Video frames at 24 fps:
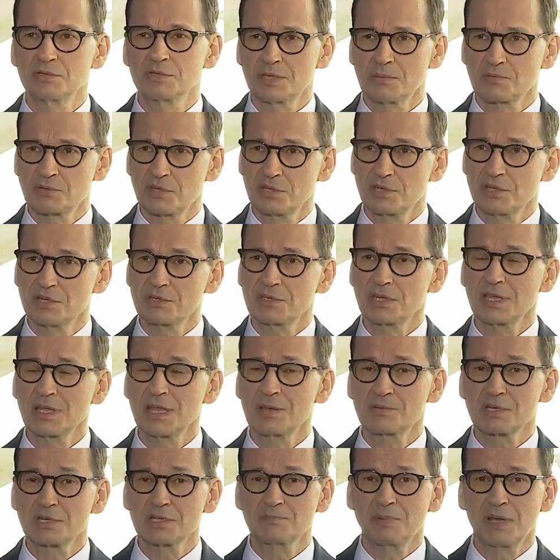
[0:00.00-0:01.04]
zaprzysiężenia
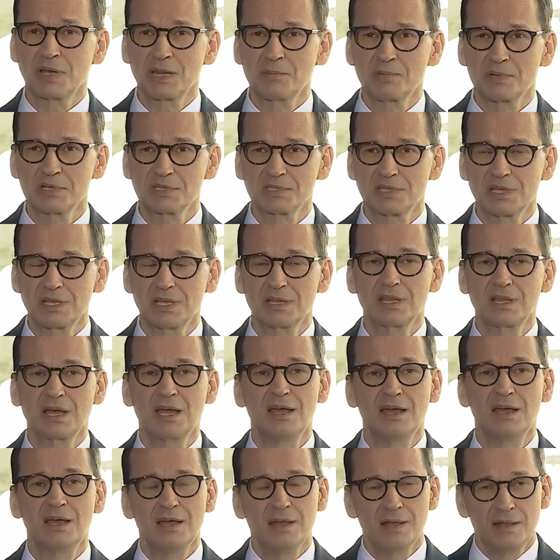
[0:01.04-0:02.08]
przez pana prezydenta
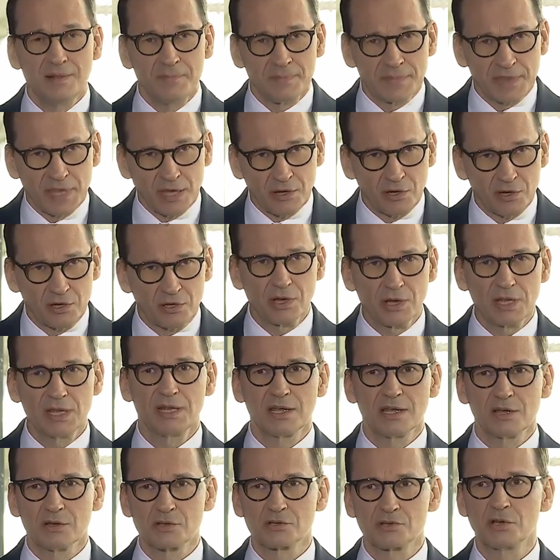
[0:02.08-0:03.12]
tego
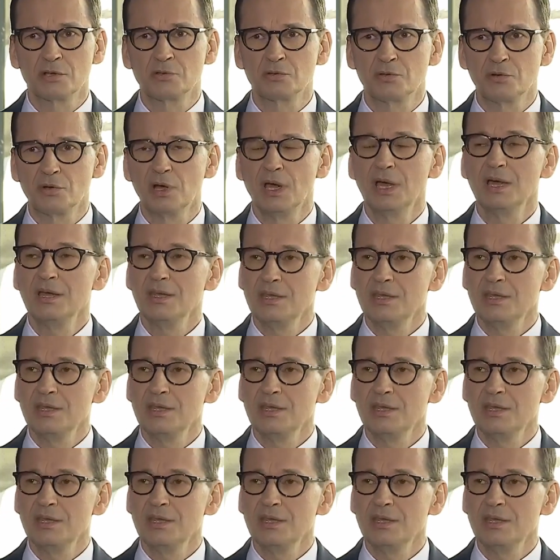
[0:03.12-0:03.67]
kolejnego rządu,